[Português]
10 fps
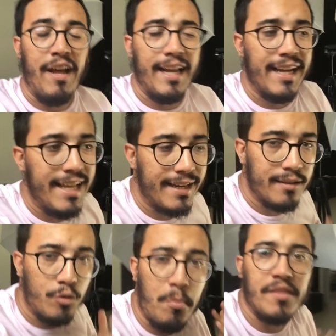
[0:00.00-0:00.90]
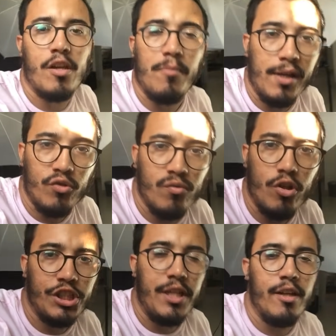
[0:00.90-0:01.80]
Fala galera, tô começando mais um
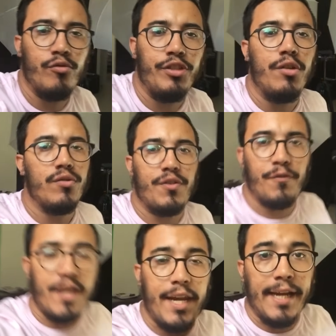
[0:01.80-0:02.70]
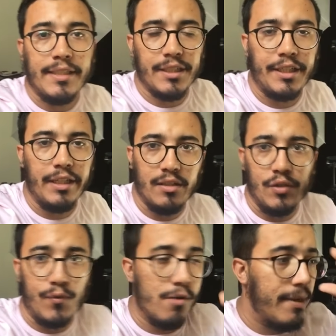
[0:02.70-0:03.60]
Rotineiro News diferente aqui
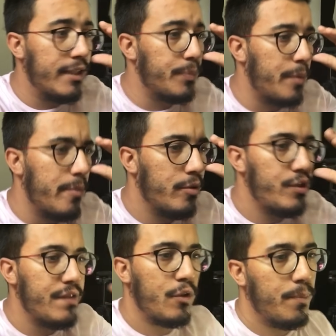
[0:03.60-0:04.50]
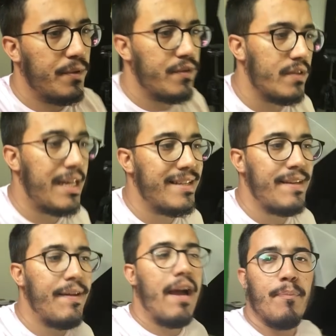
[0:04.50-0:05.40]
nesse formato, que é uma notícia que eu preciso
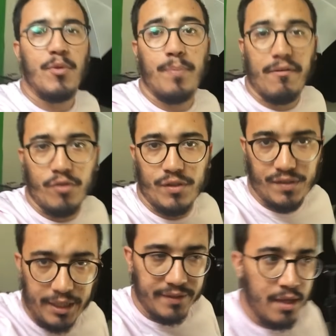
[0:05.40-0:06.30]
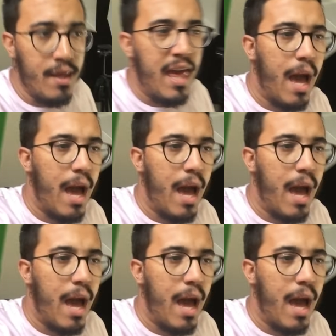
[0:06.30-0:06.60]
trazer rápido para vocês.